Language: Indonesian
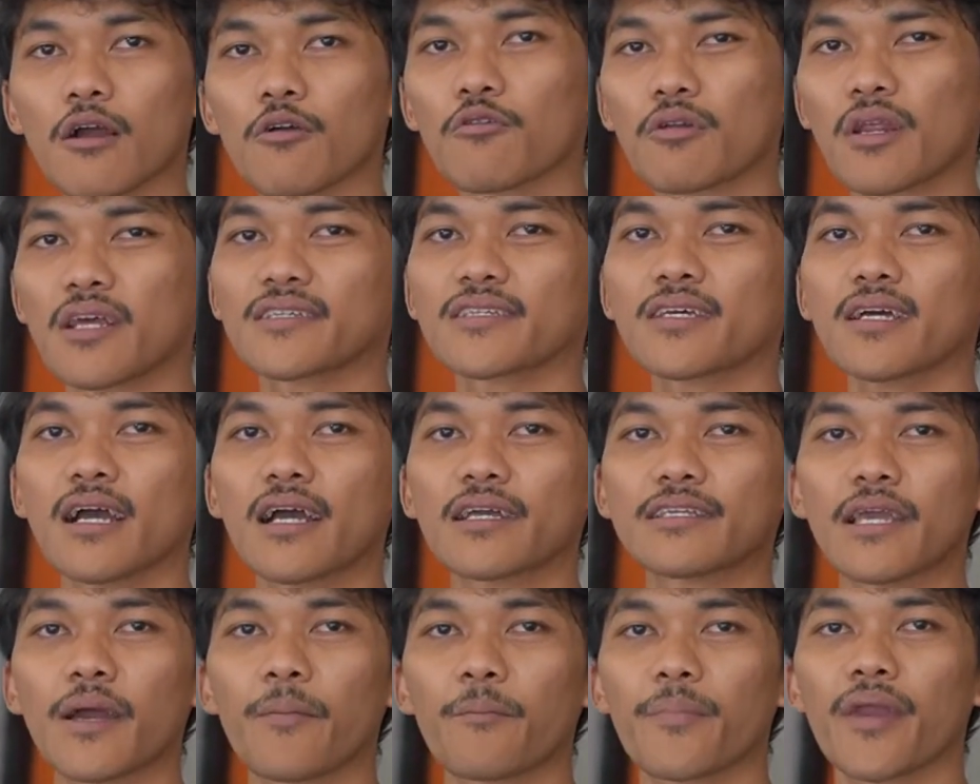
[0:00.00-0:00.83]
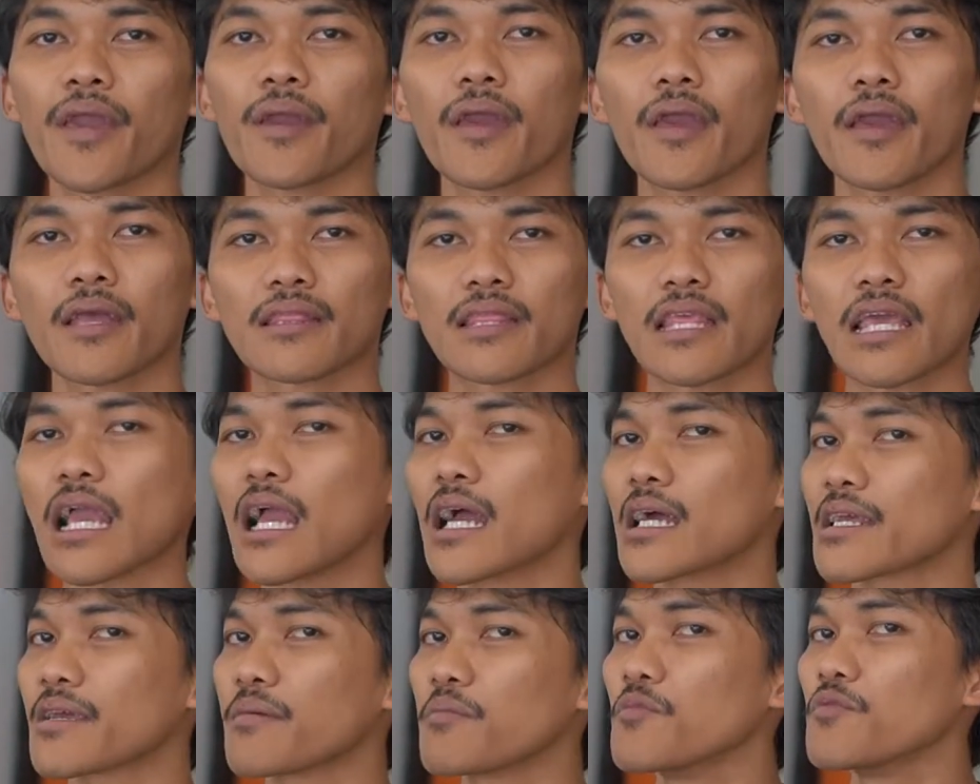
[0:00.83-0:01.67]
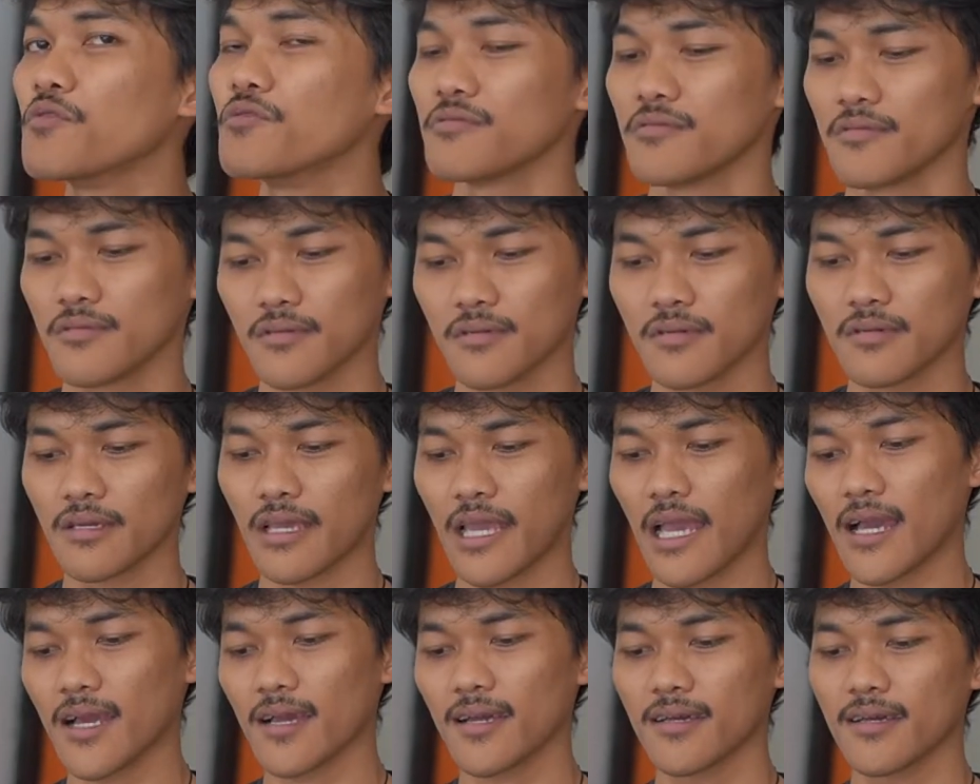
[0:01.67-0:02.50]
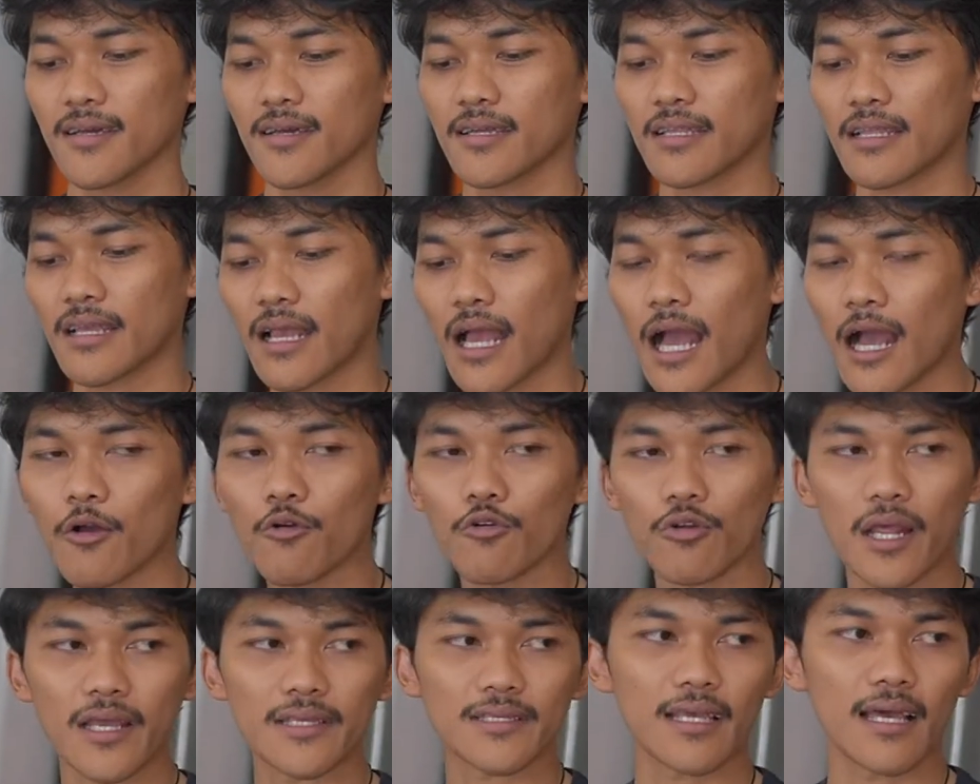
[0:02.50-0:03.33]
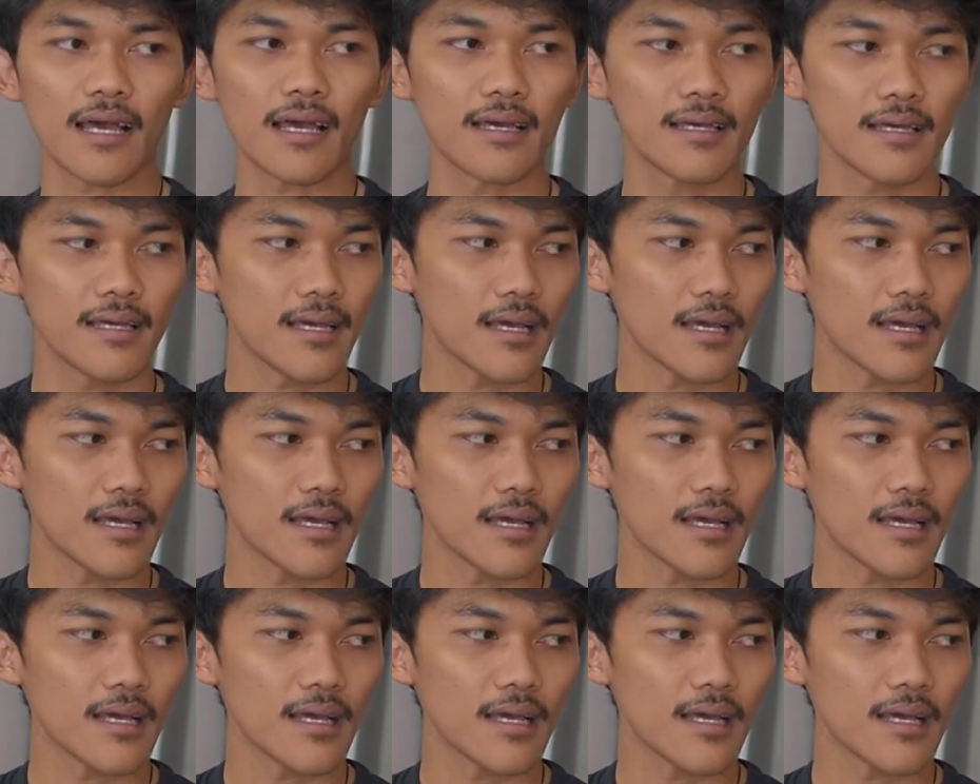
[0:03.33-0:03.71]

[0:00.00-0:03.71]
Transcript: aku rasa nggak nyampe 3000 ya. Aku rasa